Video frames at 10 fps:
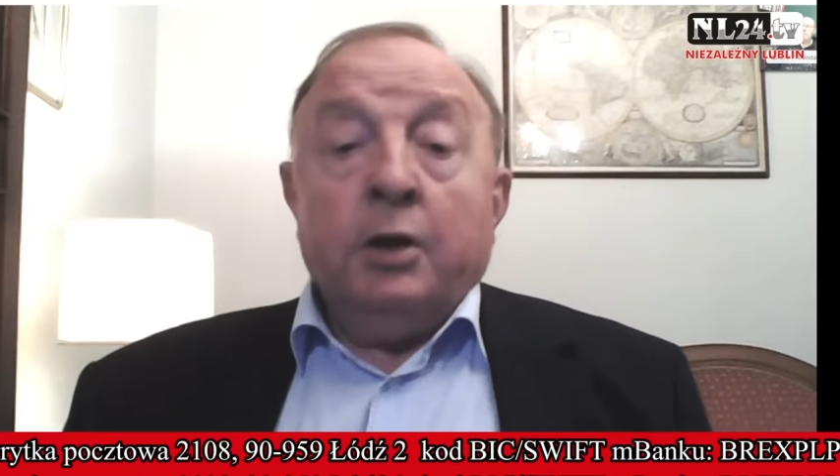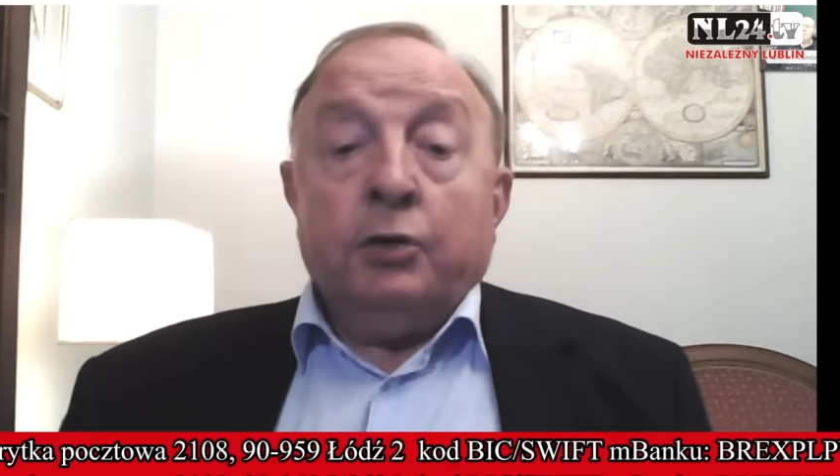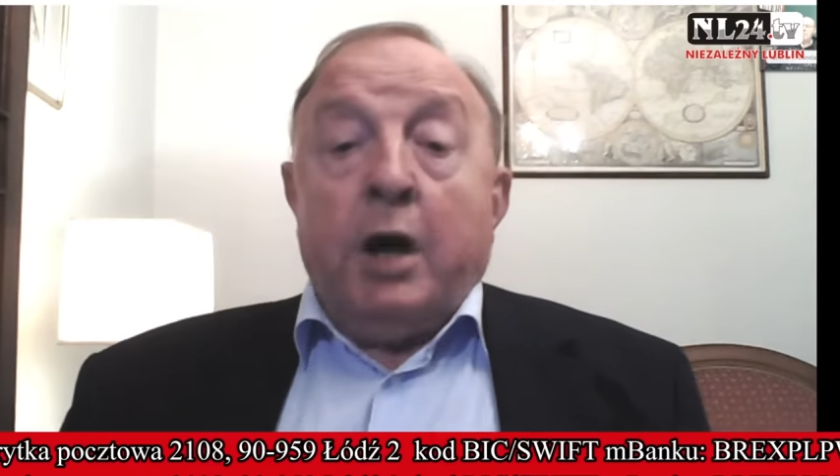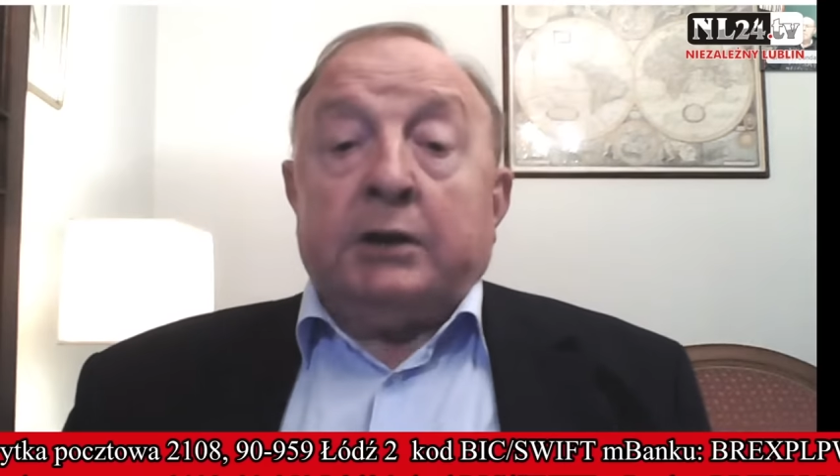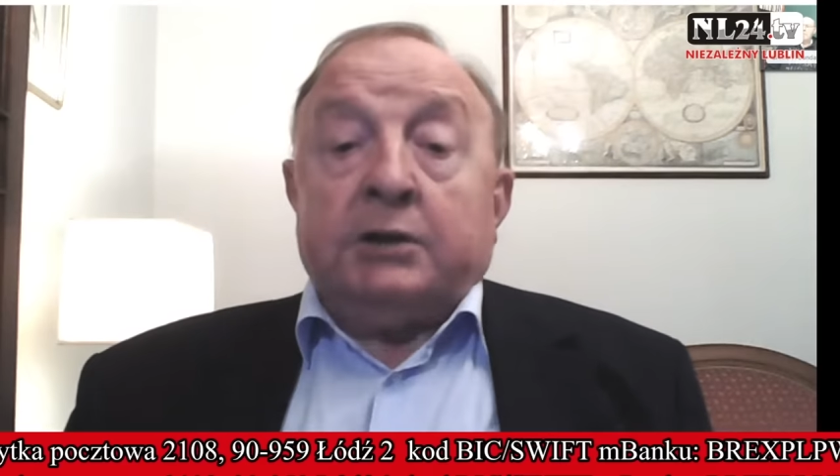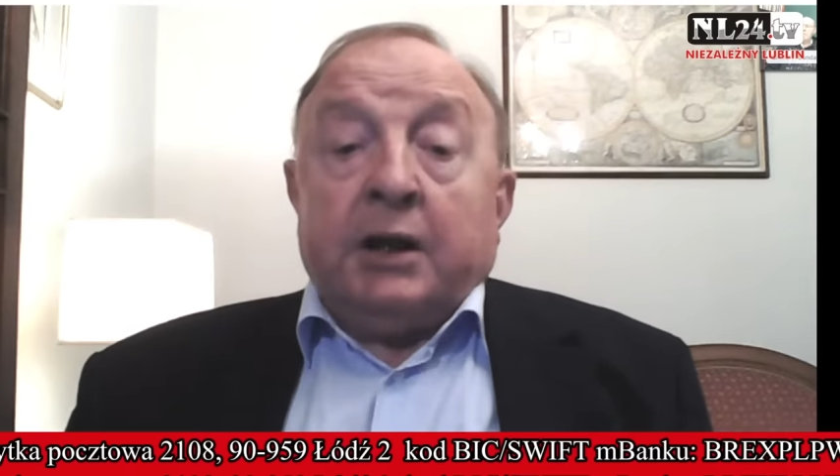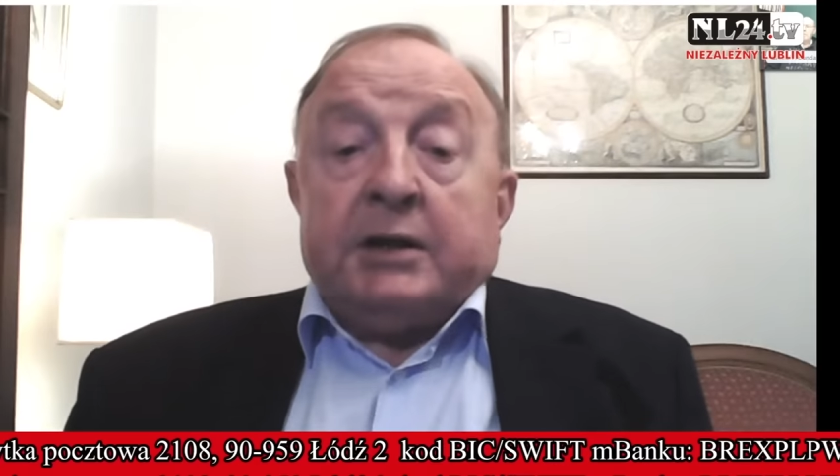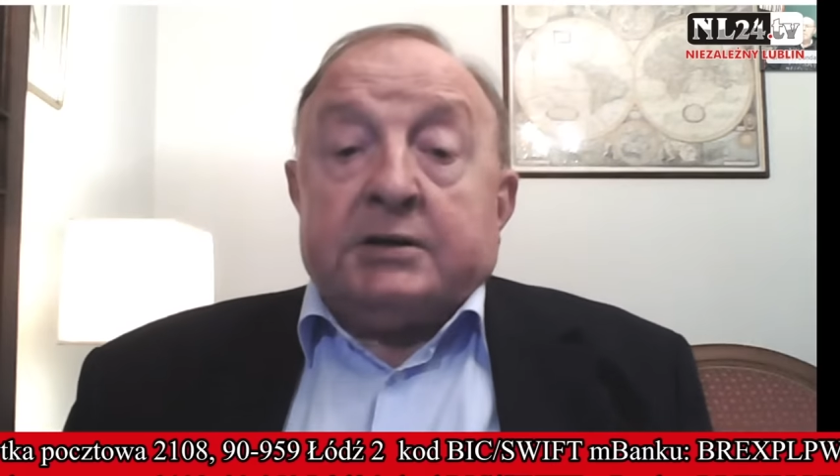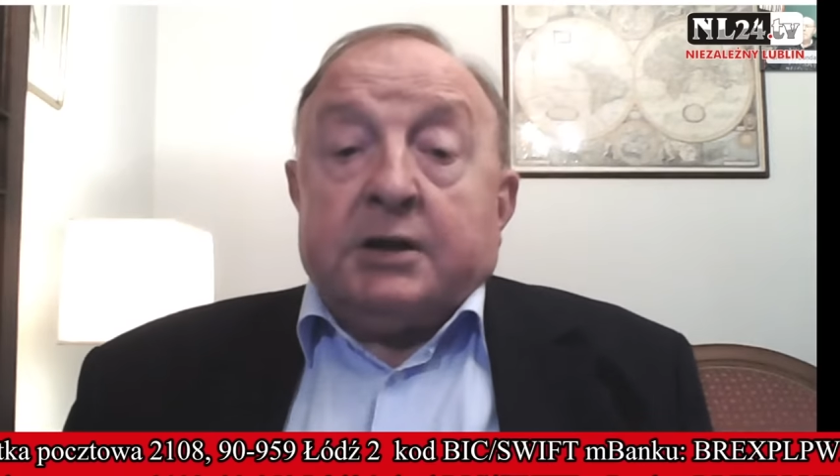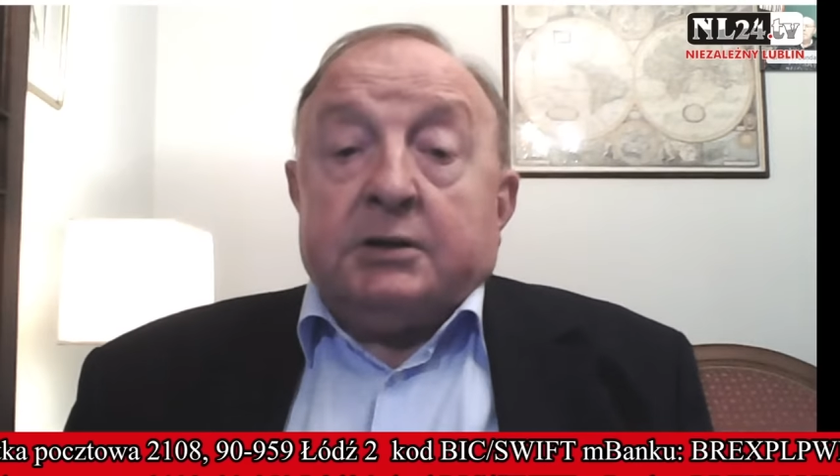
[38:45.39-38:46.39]
No a
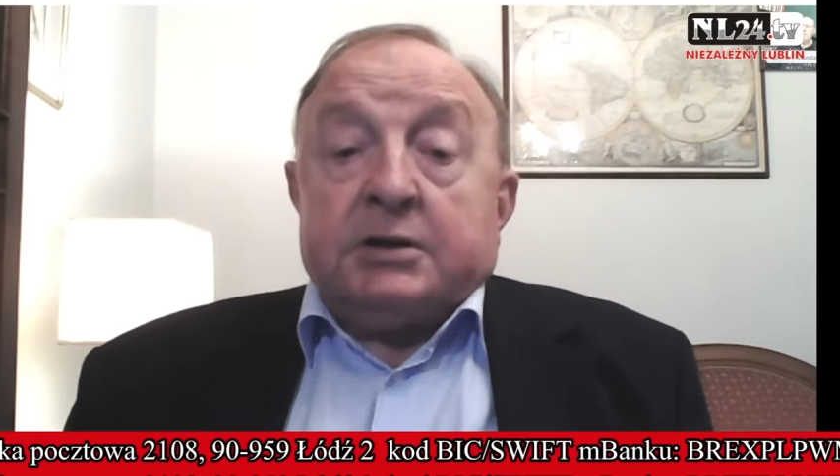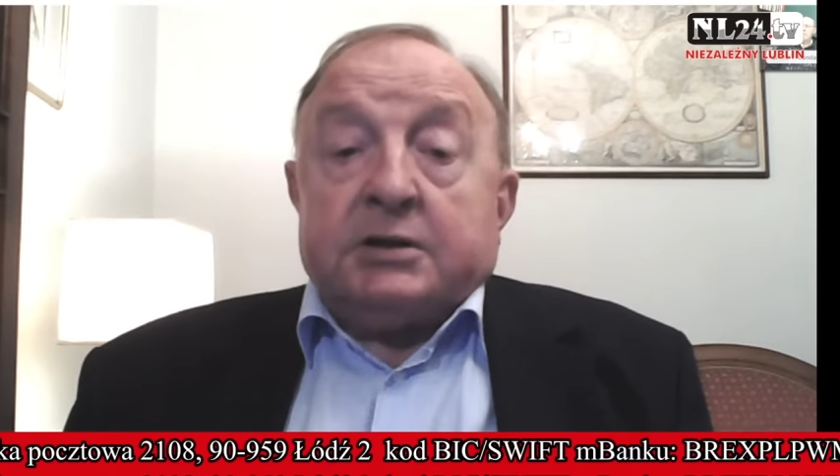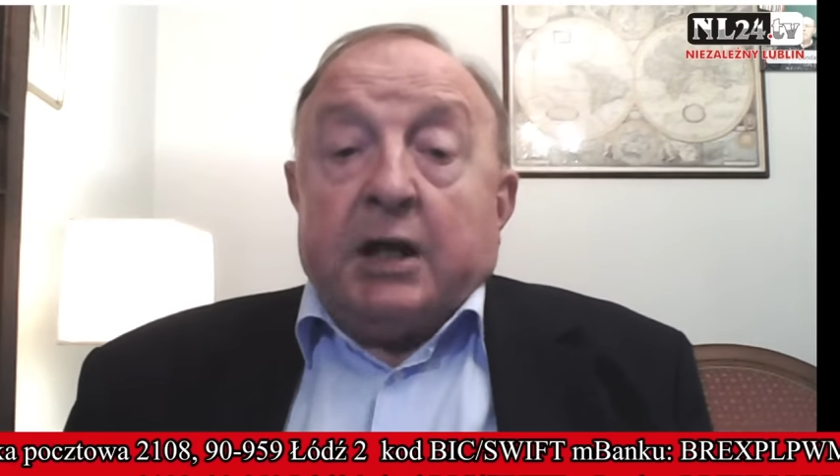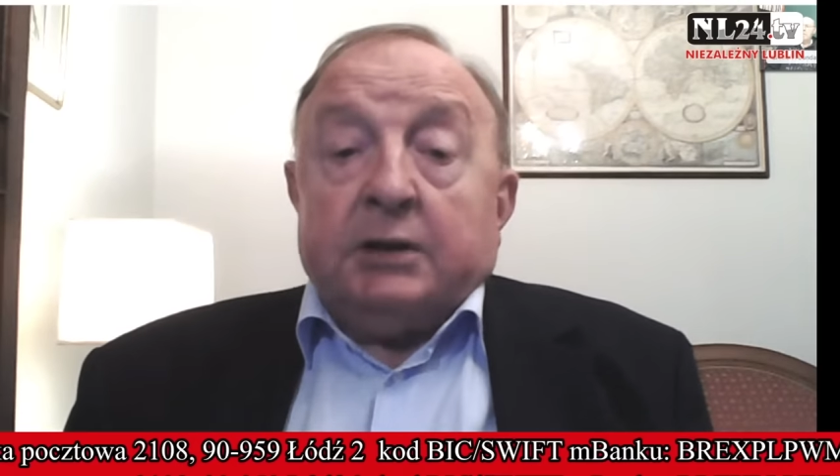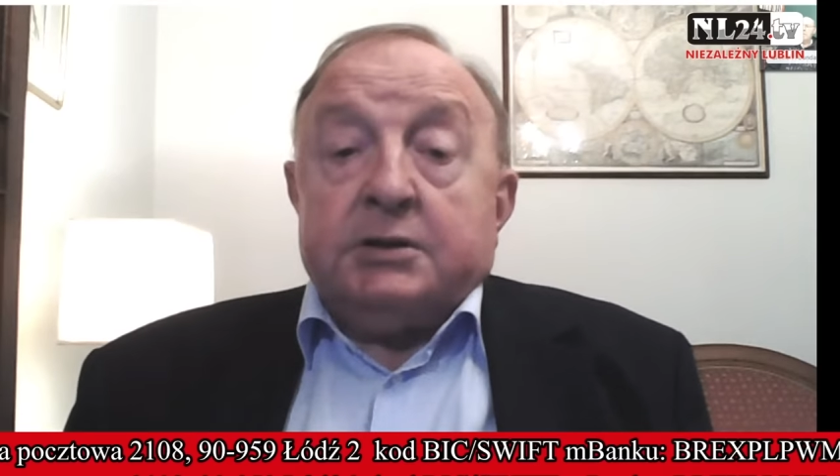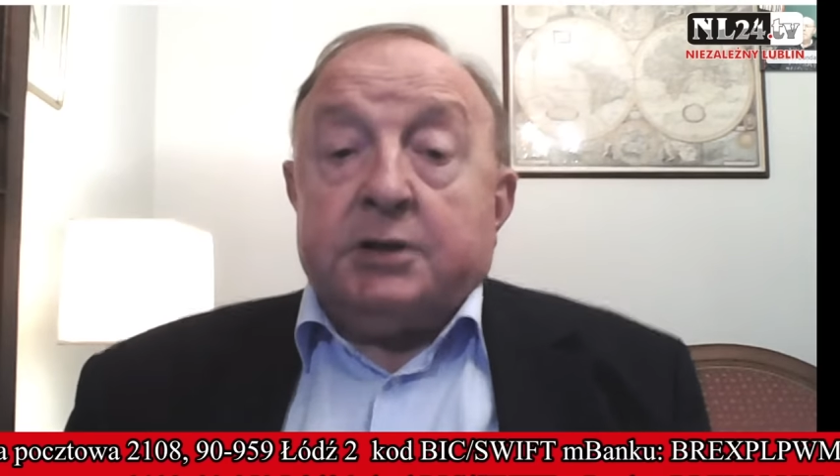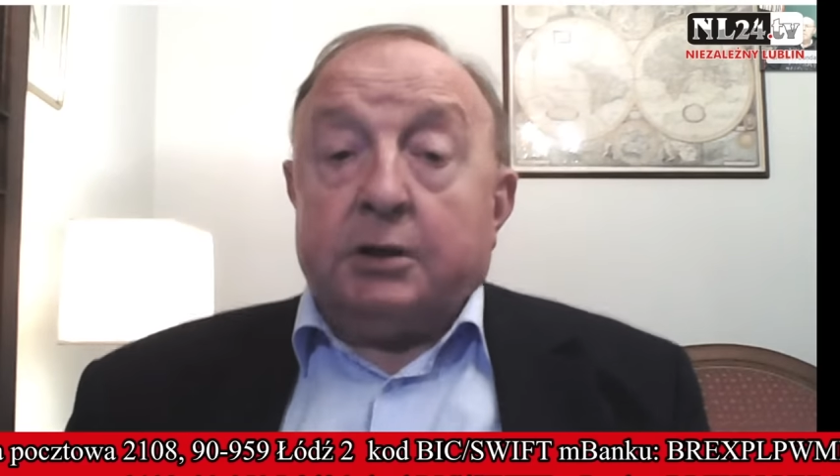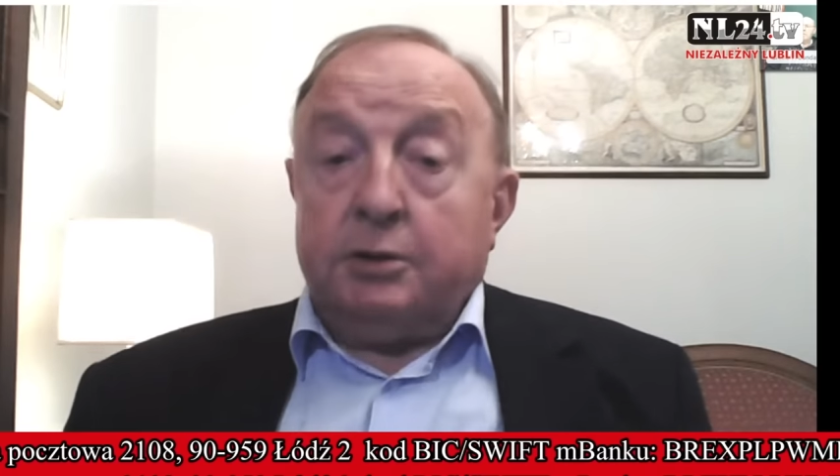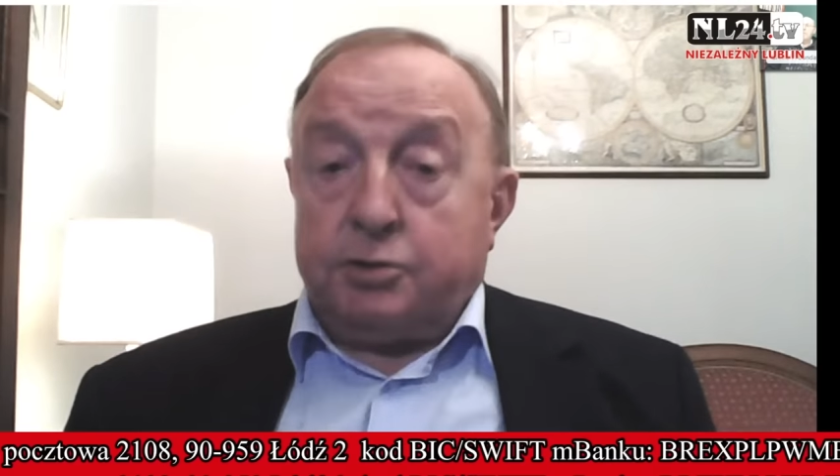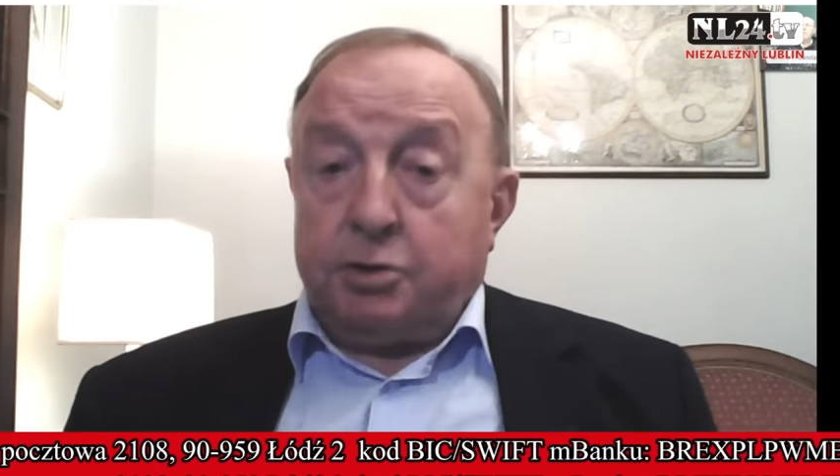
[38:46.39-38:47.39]
teraz, kiedy Stany
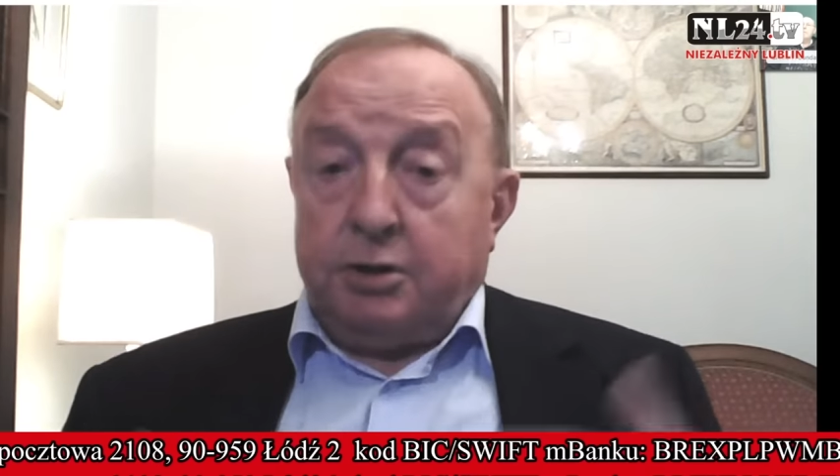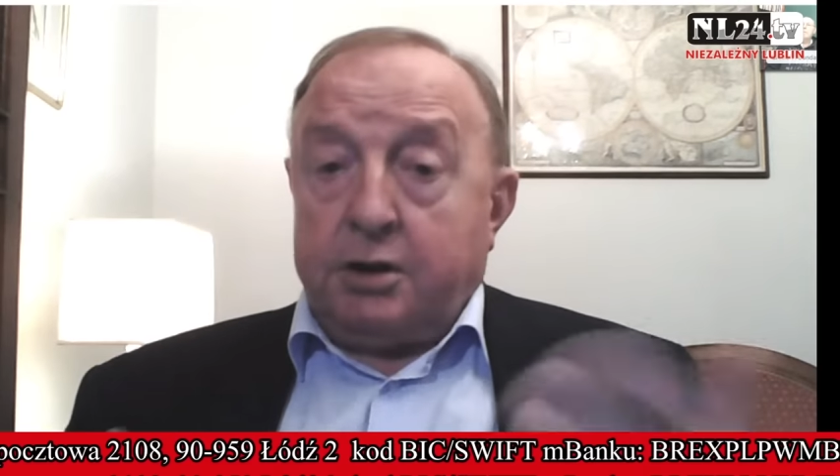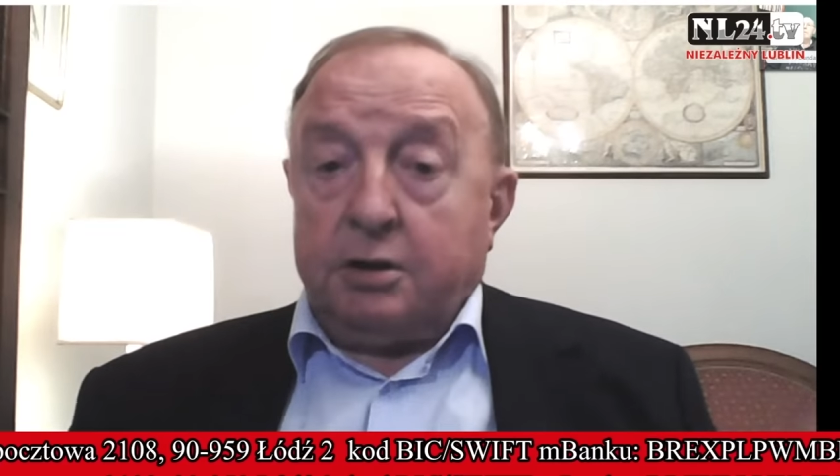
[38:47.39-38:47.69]
Zjednoczone,